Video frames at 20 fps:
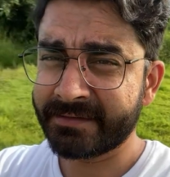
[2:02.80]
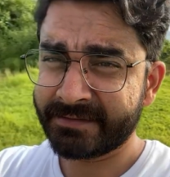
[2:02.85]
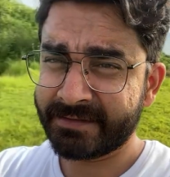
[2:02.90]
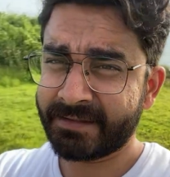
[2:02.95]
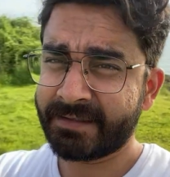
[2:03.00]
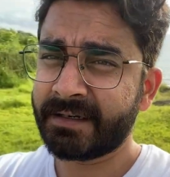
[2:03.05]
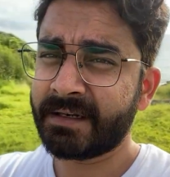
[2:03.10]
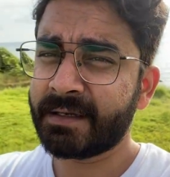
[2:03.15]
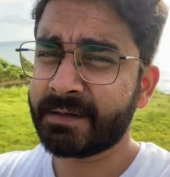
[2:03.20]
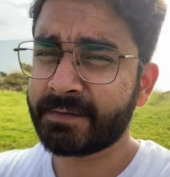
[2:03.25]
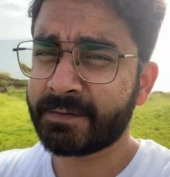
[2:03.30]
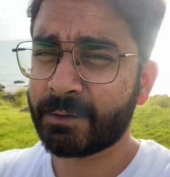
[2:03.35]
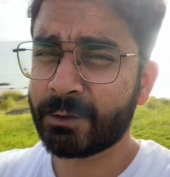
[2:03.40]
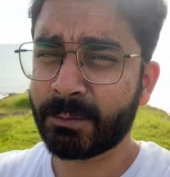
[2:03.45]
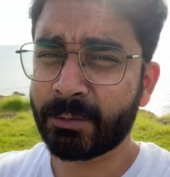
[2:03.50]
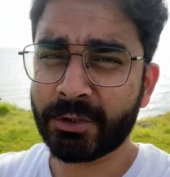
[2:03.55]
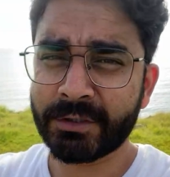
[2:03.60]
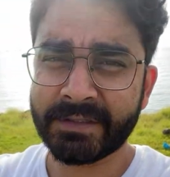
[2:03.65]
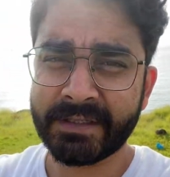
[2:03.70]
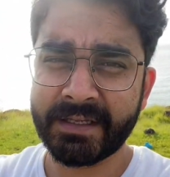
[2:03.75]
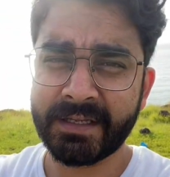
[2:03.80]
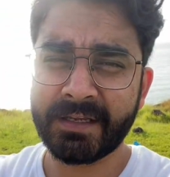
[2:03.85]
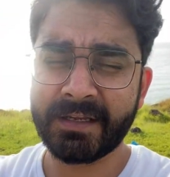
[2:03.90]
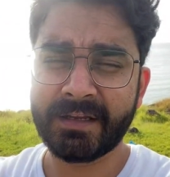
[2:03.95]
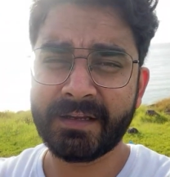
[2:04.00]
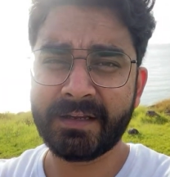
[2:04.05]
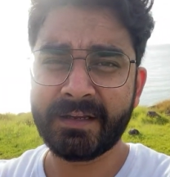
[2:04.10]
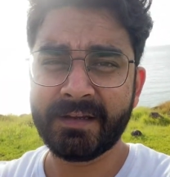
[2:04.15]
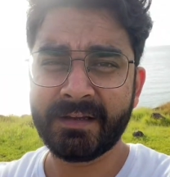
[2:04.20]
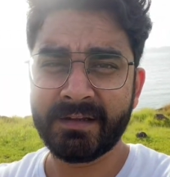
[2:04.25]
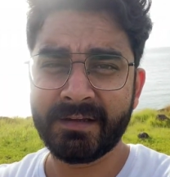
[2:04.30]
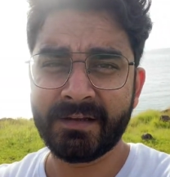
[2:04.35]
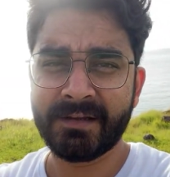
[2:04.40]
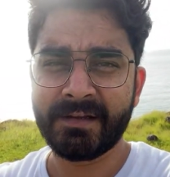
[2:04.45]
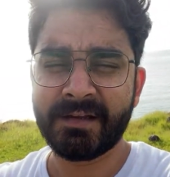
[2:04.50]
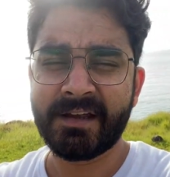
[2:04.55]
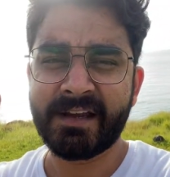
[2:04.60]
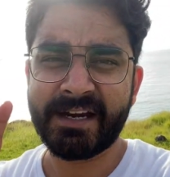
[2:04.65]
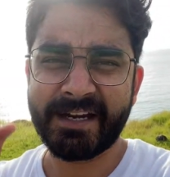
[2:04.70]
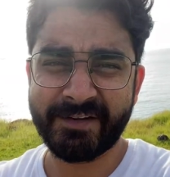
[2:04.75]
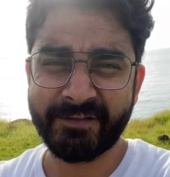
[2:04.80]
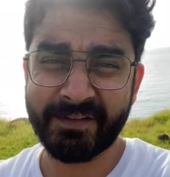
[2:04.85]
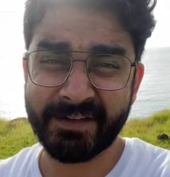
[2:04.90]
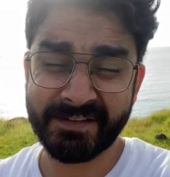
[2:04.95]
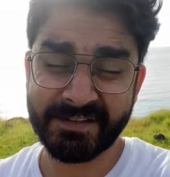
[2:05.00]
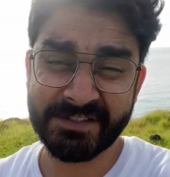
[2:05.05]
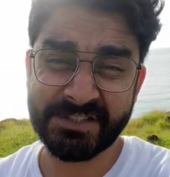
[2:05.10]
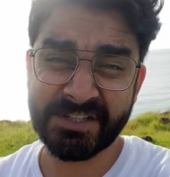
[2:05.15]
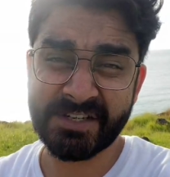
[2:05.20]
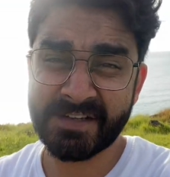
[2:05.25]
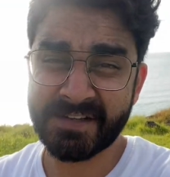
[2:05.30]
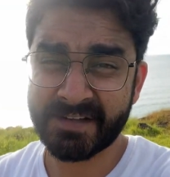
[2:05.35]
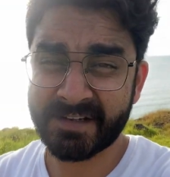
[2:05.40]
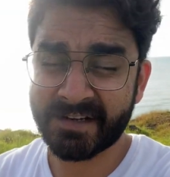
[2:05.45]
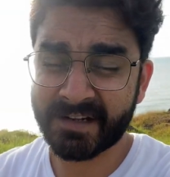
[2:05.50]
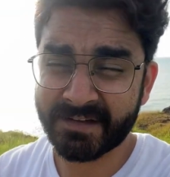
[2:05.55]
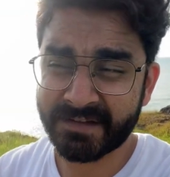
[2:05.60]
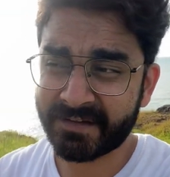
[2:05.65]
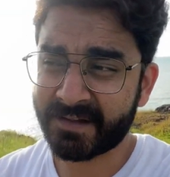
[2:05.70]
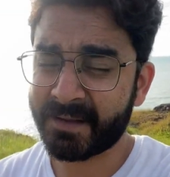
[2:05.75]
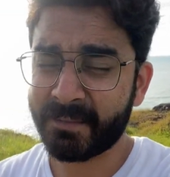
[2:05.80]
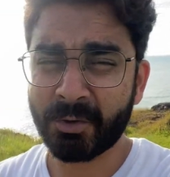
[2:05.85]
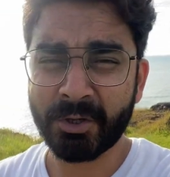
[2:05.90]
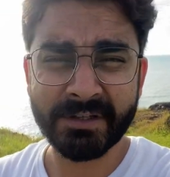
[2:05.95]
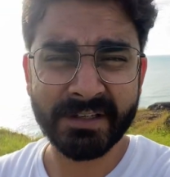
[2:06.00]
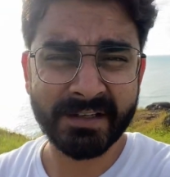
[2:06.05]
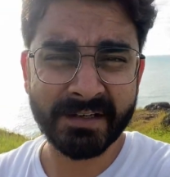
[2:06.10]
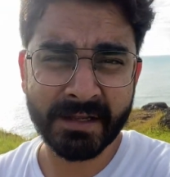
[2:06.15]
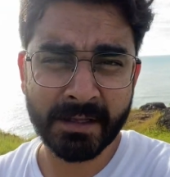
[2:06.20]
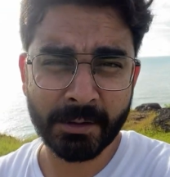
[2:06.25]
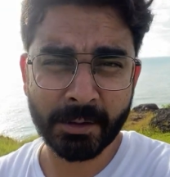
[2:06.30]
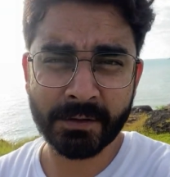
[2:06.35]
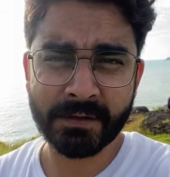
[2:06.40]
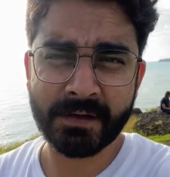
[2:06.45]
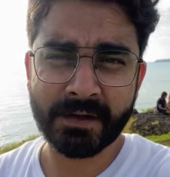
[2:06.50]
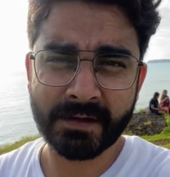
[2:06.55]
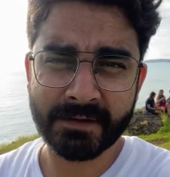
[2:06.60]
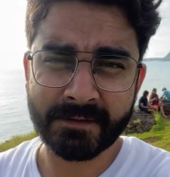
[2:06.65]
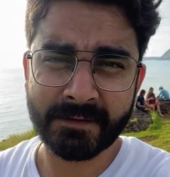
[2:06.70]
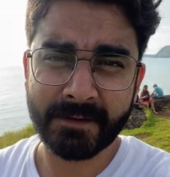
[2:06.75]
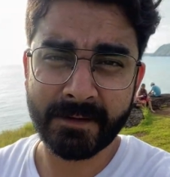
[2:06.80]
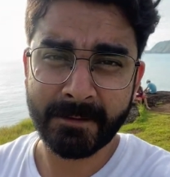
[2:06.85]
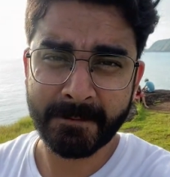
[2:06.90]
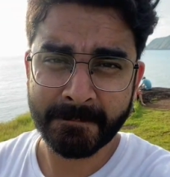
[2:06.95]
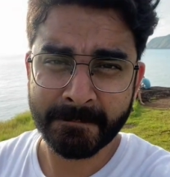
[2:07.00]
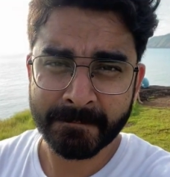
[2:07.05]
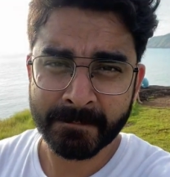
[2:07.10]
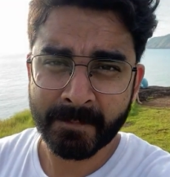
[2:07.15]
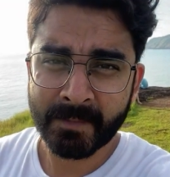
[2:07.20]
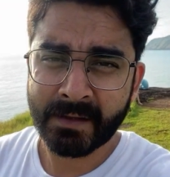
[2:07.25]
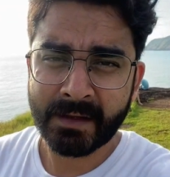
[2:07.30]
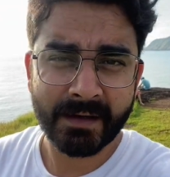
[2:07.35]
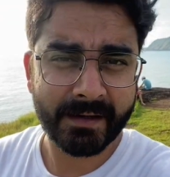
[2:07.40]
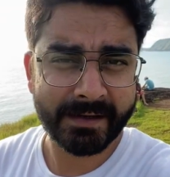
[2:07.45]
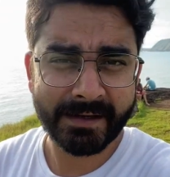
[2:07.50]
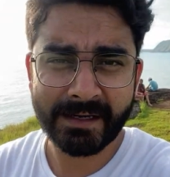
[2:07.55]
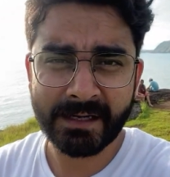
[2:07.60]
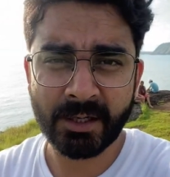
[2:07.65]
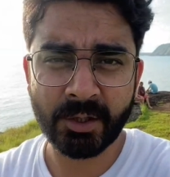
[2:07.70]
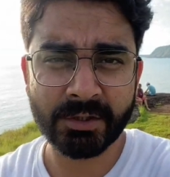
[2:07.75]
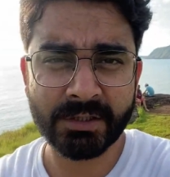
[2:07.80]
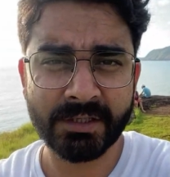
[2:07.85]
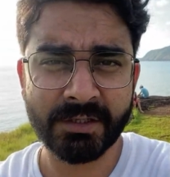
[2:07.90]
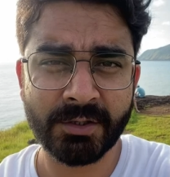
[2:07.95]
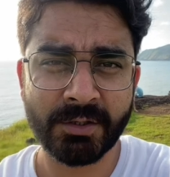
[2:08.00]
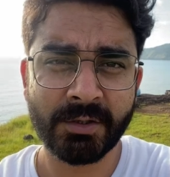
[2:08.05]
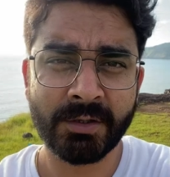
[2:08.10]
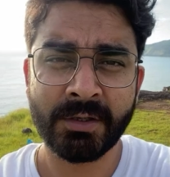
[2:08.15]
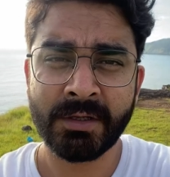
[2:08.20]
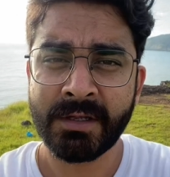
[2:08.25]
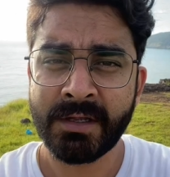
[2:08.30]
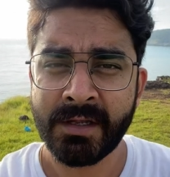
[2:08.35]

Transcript: ख़तरनाक सा और बहुत ही एडवेंचरस रास्ता है बहुत ही नैरो सा रास्ता है अकेला होता तो